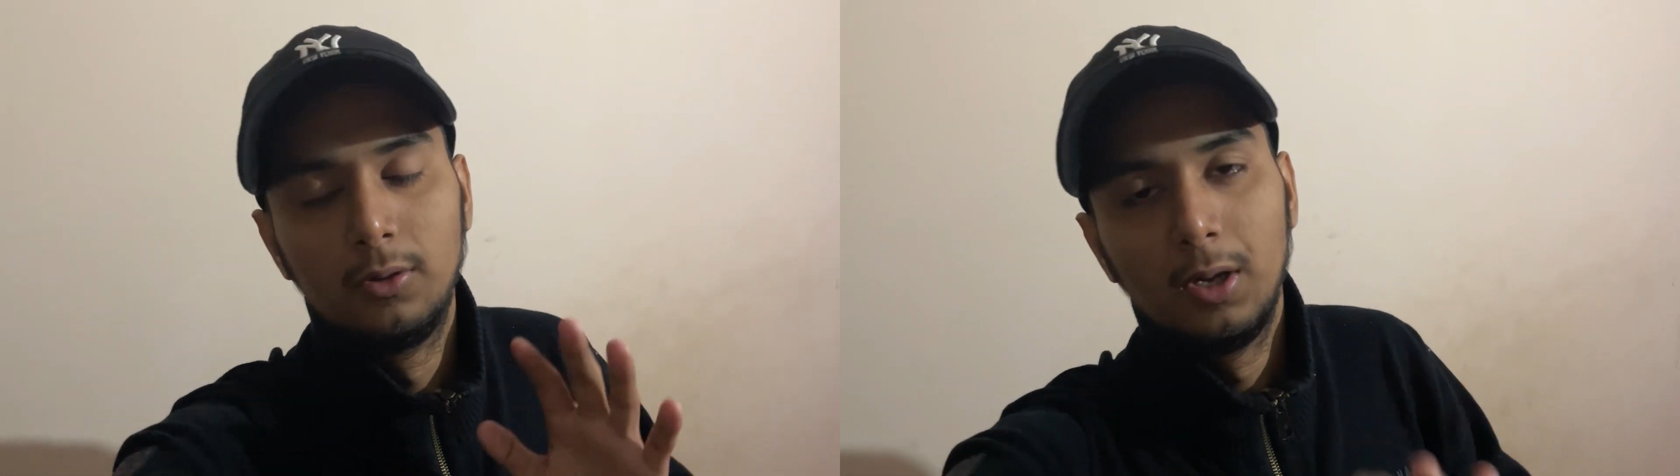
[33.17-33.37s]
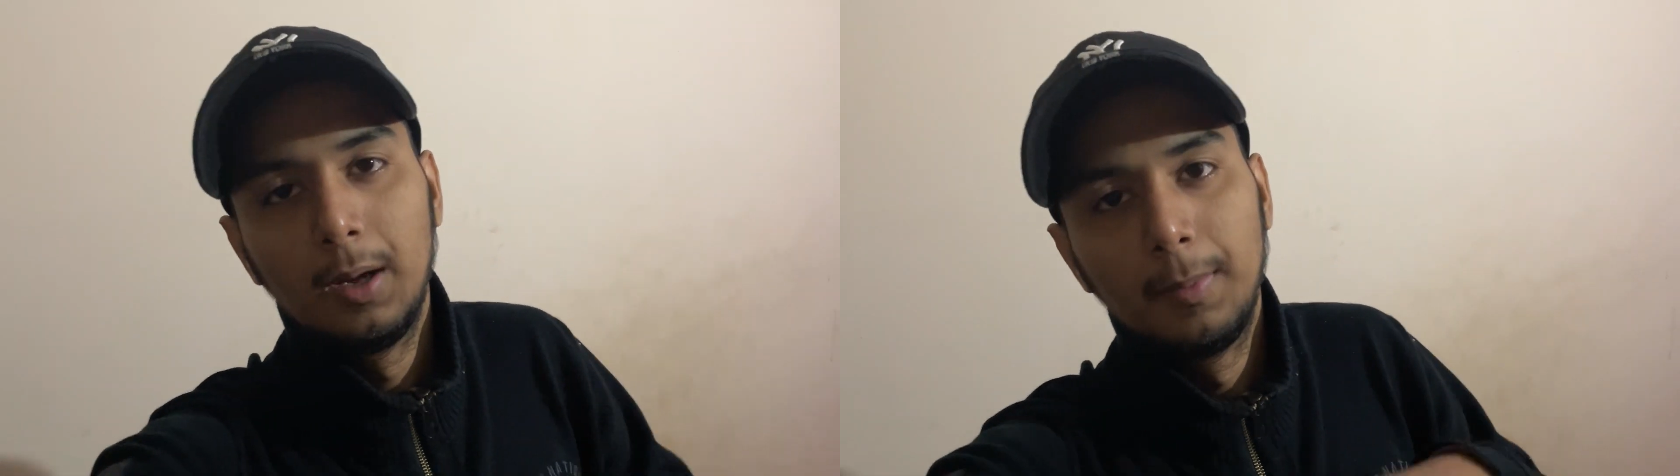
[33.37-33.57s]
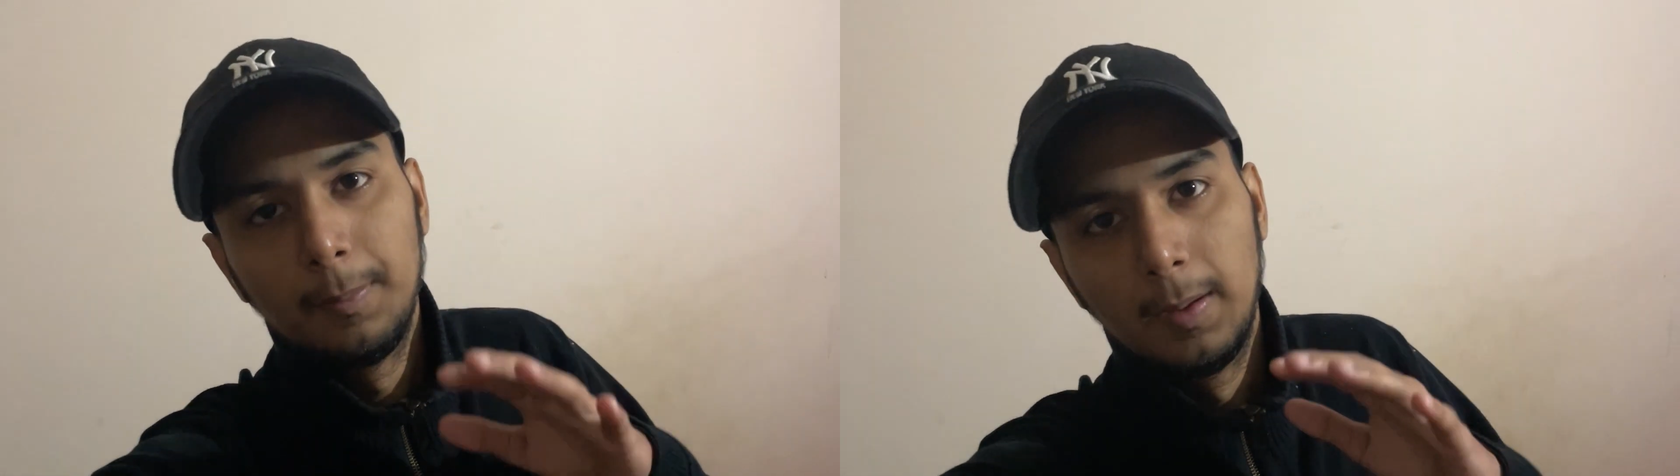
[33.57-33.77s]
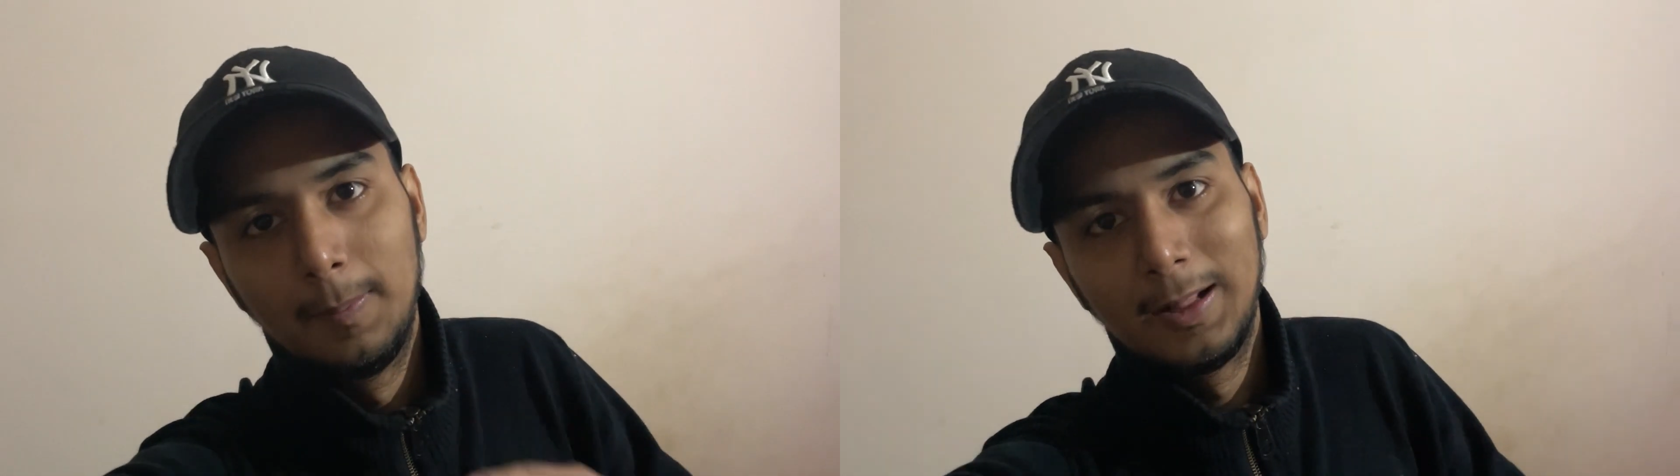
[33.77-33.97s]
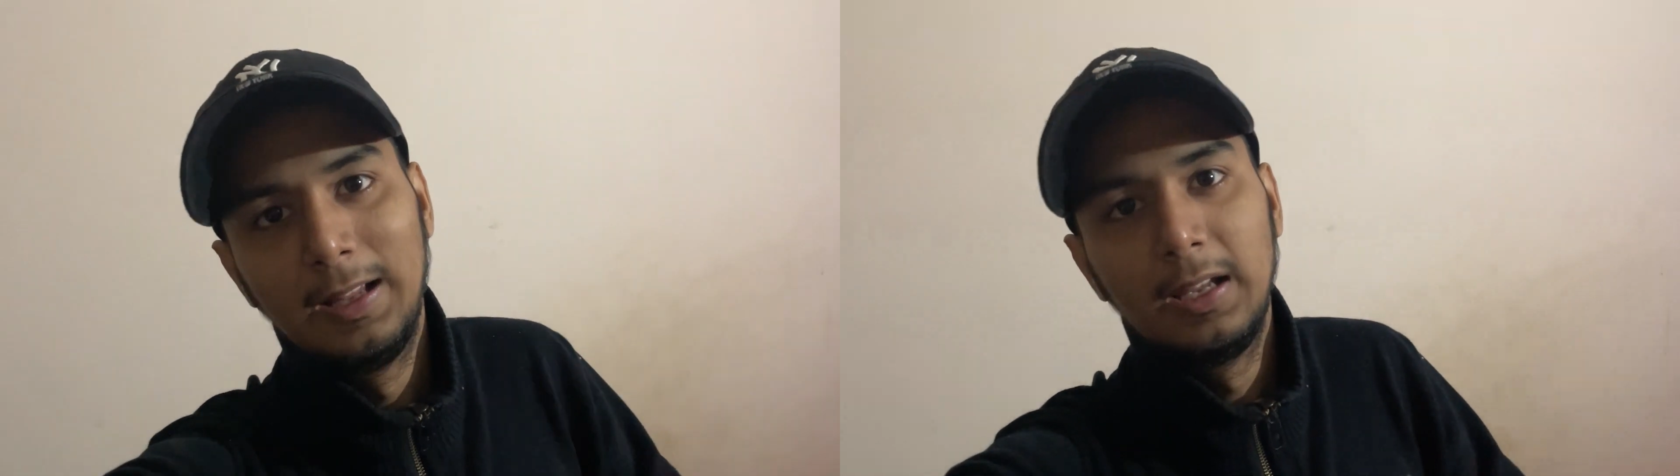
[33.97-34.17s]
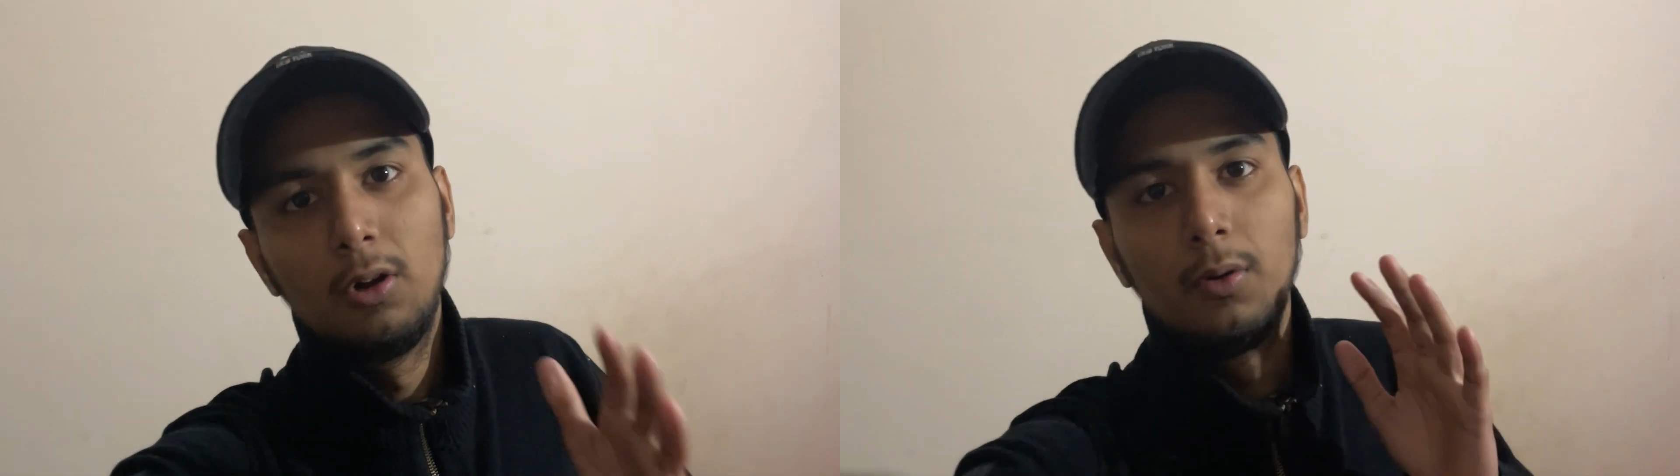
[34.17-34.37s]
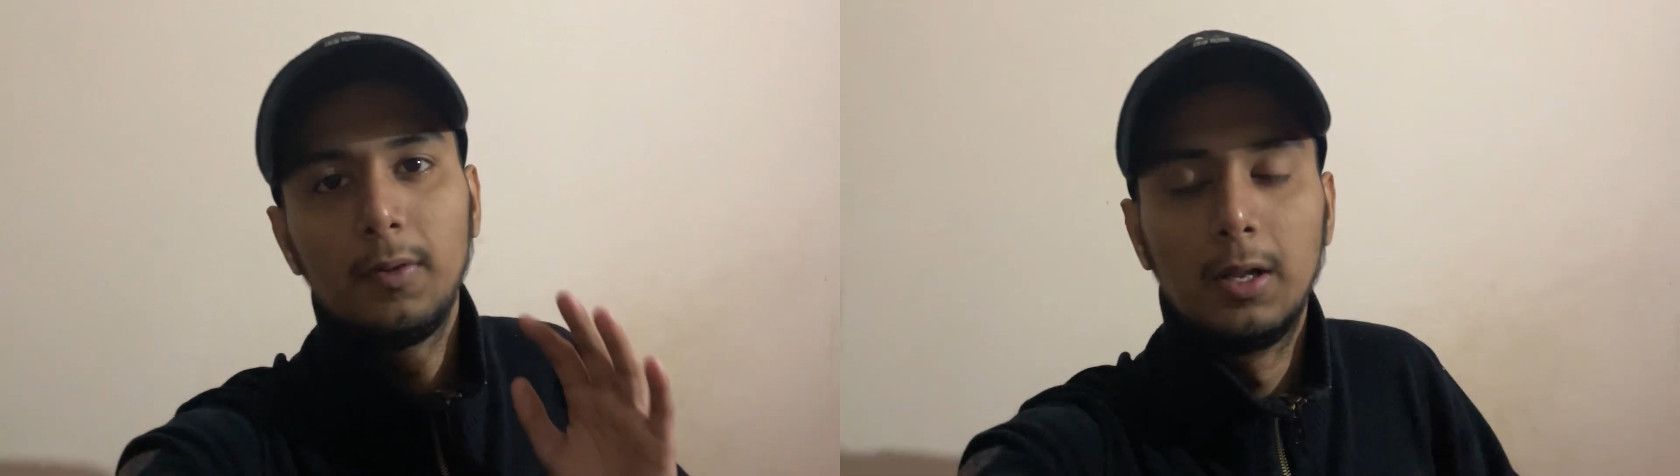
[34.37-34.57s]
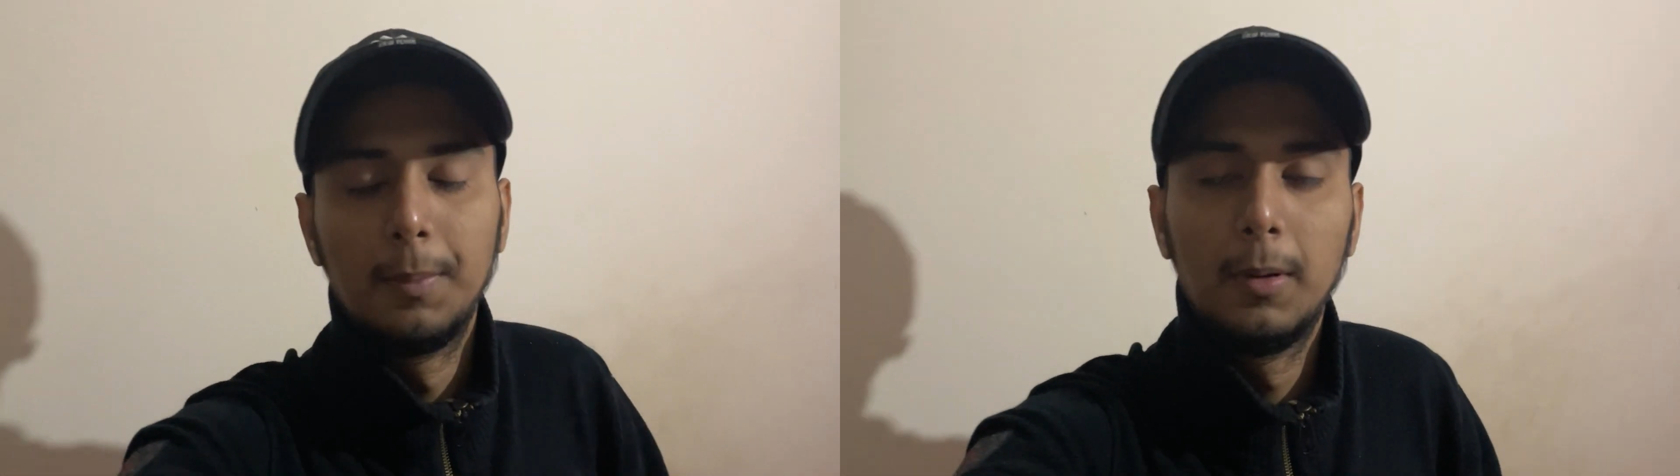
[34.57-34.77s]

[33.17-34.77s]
का अपना पेपर दे के आऊँगा फिर घर